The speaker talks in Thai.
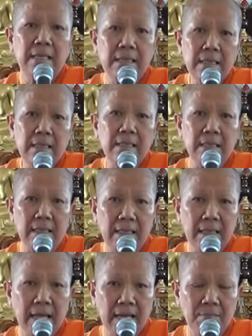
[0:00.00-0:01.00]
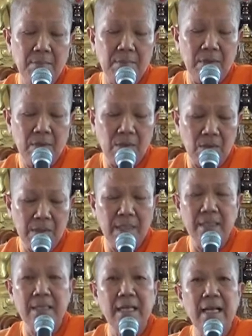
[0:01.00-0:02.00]
ขึ้นหนึ่งค่ำของเดื
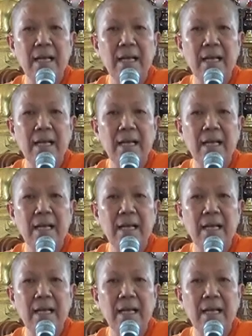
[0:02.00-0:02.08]
อน